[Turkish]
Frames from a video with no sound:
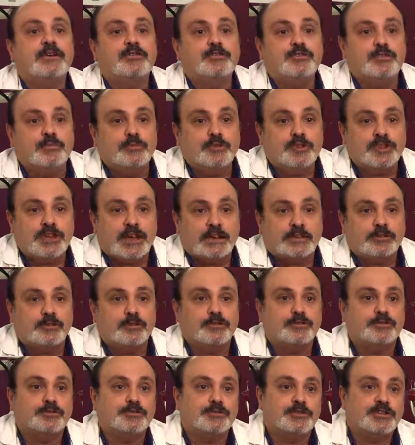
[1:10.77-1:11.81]
yumuşak
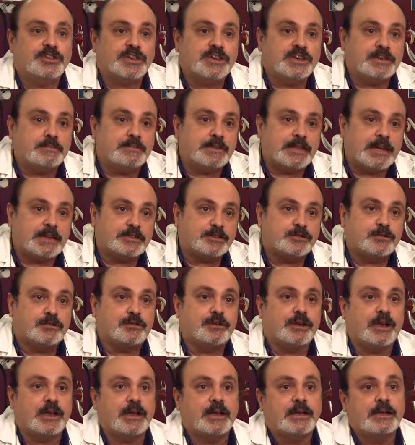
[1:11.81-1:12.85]
dokusu çekimden
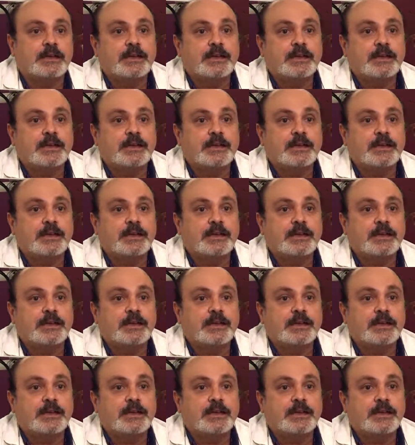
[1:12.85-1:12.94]
sonra